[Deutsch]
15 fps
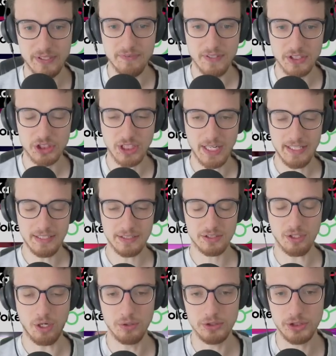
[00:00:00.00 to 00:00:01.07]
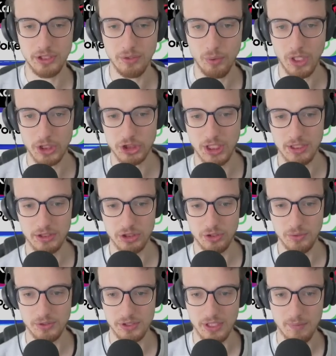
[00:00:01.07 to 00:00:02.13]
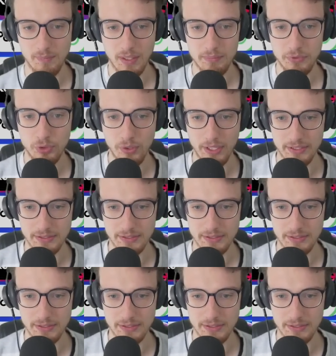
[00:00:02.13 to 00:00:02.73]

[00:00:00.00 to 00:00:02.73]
wird wahrscheinlich Coaching oder Schattenstoß gegen mein Mew